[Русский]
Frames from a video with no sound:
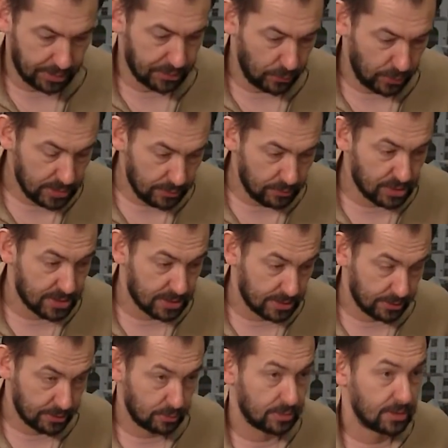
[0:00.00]
Кожугетович
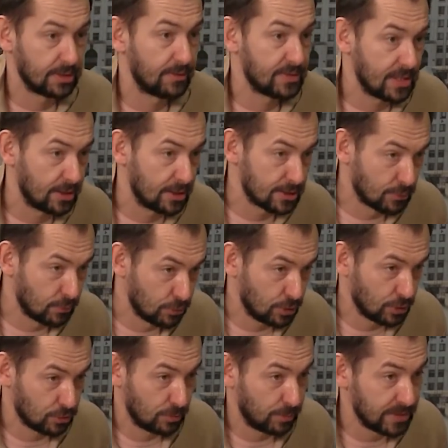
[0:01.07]
сказал, что это на всякий случай, чтобы